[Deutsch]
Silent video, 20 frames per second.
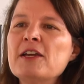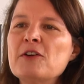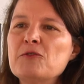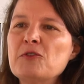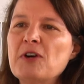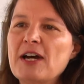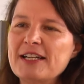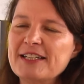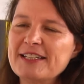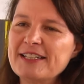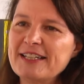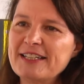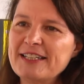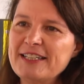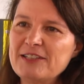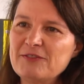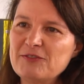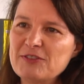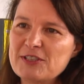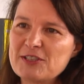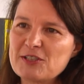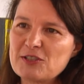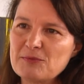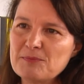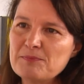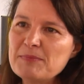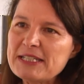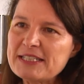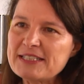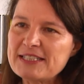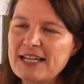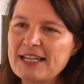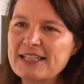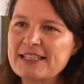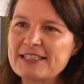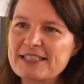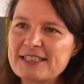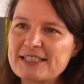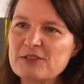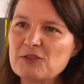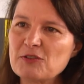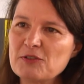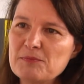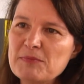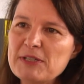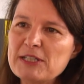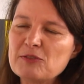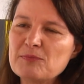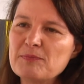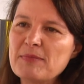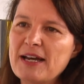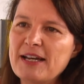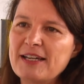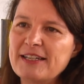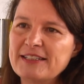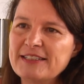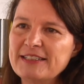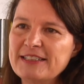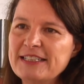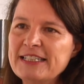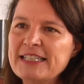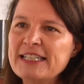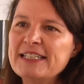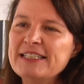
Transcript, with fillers: wo angeregt wird zum Mittanzen und Mitmachen.